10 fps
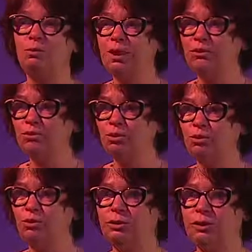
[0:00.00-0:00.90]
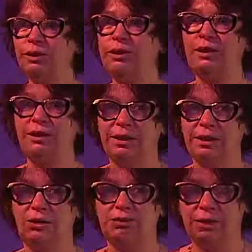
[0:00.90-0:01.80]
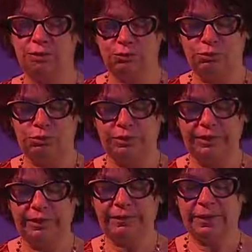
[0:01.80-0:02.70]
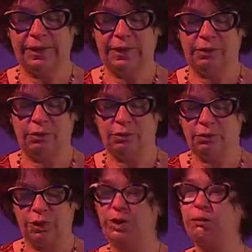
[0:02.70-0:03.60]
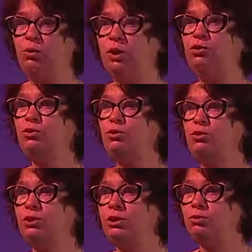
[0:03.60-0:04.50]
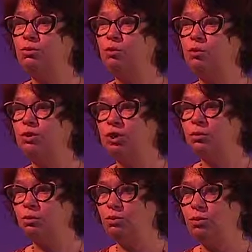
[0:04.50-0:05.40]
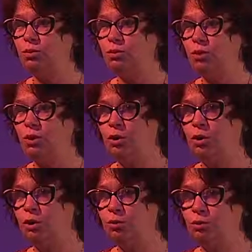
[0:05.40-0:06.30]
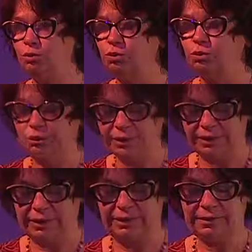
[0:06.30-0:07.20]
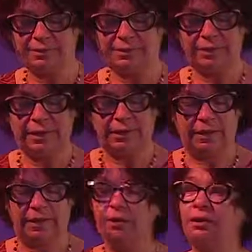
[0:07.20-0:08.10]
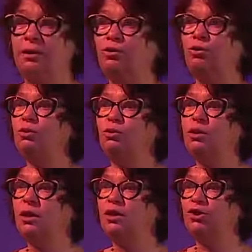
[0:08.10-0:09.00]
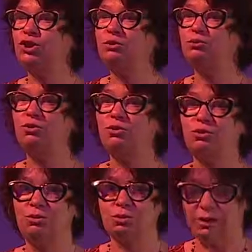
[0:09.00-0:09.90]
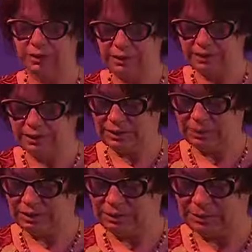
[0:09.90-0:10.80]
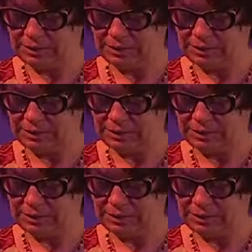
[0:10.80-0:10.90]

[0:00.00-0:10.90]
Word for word: ont bien fonctionné et qu'on va renouveler, et les points sur des nouveaux projets pour plutôt 2015, et donc le bilan en chiffres de, l'année qui est